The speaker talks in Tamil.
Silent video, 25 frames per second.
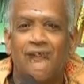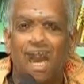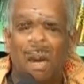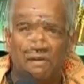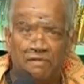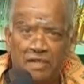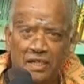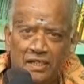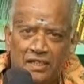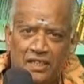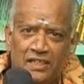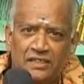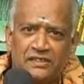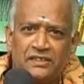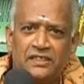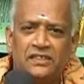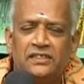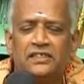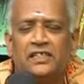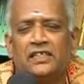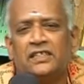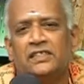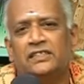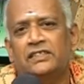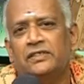அவள்
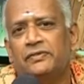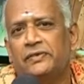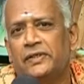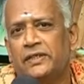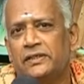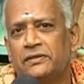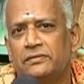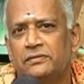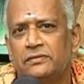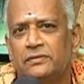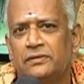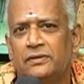கஷ்டம் தெரிஞ்சவர்